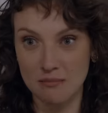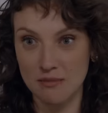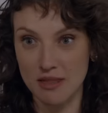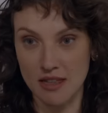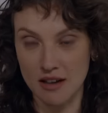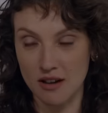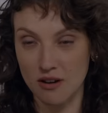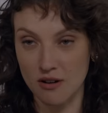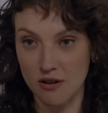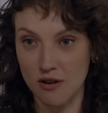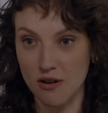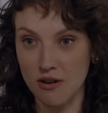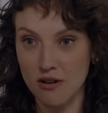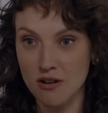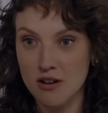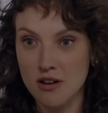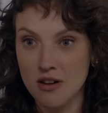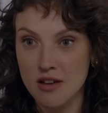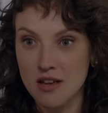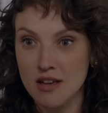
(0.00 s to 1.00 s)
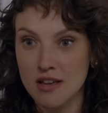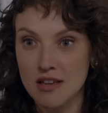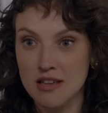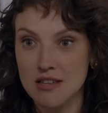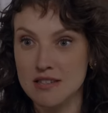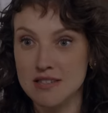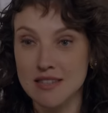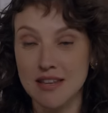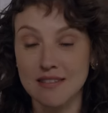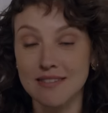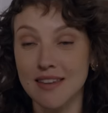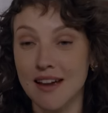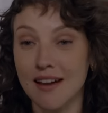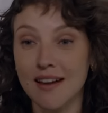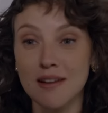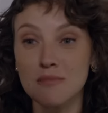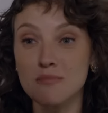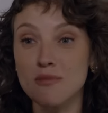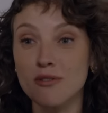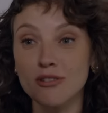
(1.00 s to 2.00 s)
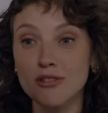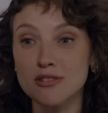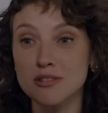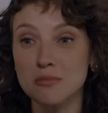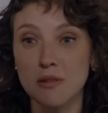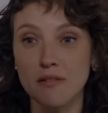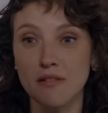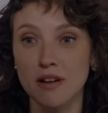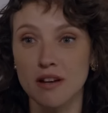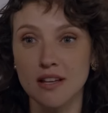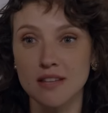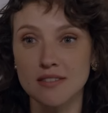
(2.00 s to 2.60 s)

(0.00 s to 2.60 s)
me dejó, sentía que el mundo se me venía